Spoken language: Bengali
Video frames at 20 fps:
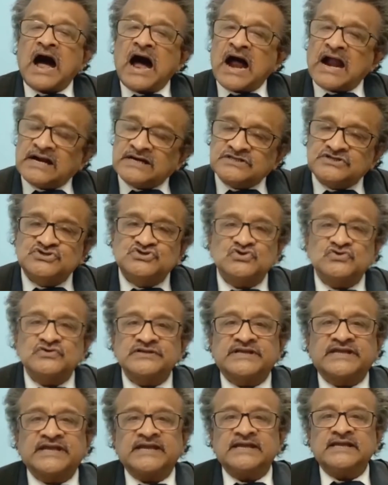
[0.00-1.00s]

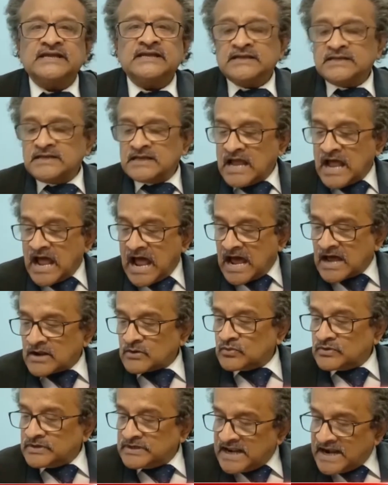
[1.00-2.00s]
আটজনকে আর
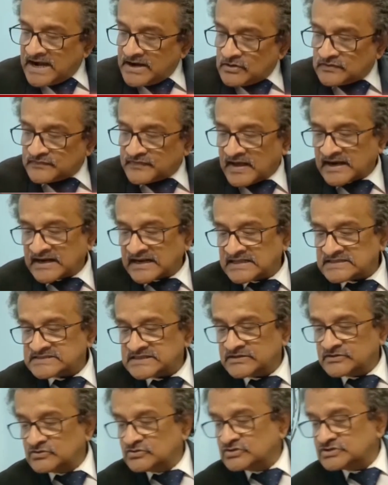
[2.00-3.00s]
অন্যান্য ধারা
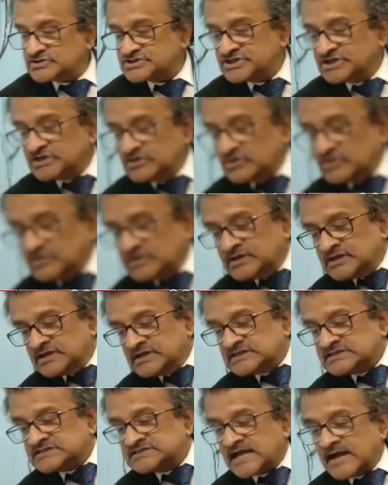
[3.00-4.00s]
যেগুলো ছিল
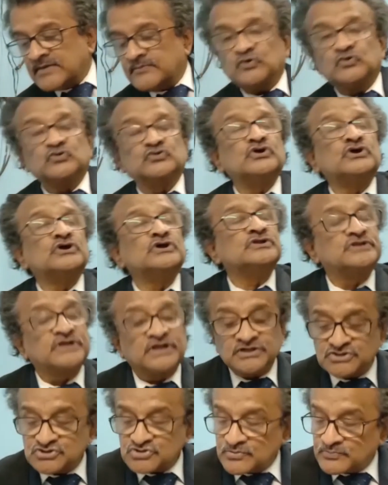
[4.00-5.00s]
যেমন
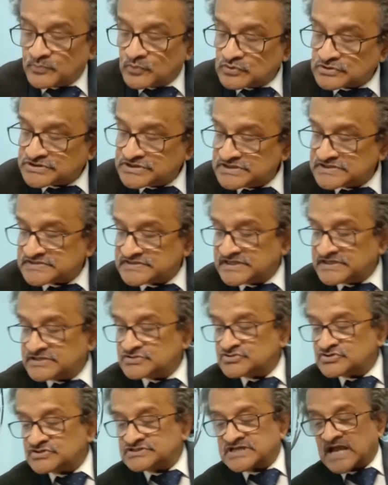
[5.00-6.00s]
তিনশো পঁচিশ
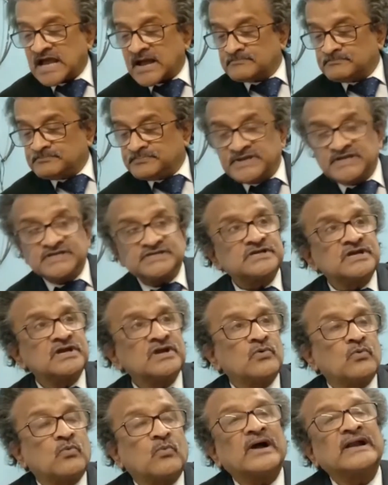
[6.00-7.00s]
তিনশো ছাব্বিশ
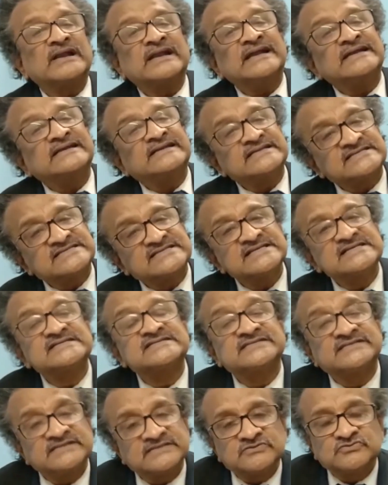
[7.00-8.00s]
ওয়ান এইট্টি সিক্স
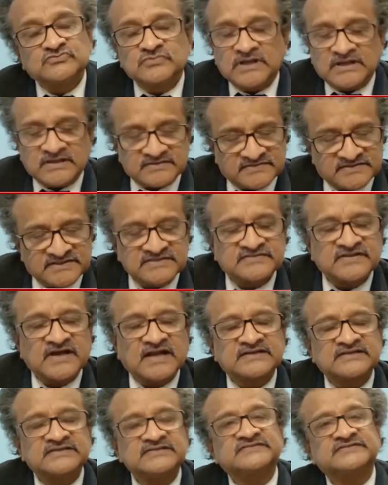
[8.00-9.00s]
থ্রি থ্রি
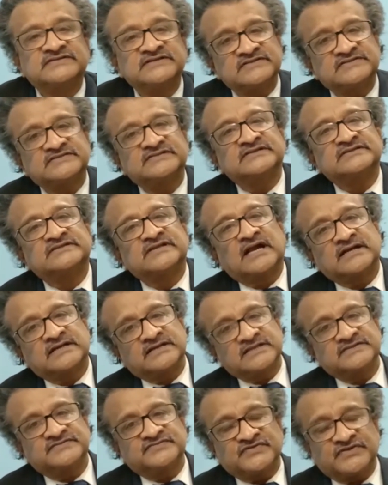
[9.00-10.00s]
থার্টি থ্রি থ্রি
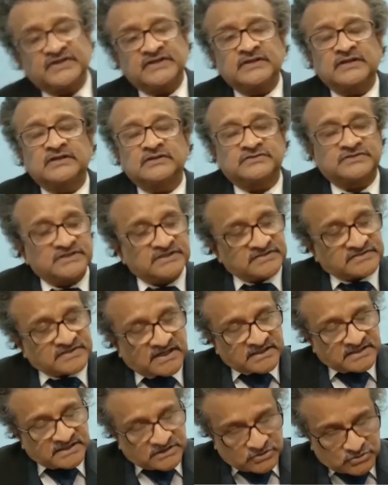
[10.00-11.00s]
থার্টি থ্রি থ্রি
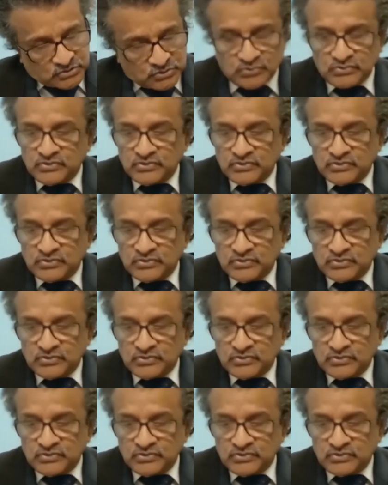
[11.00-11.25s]
থার্টি টু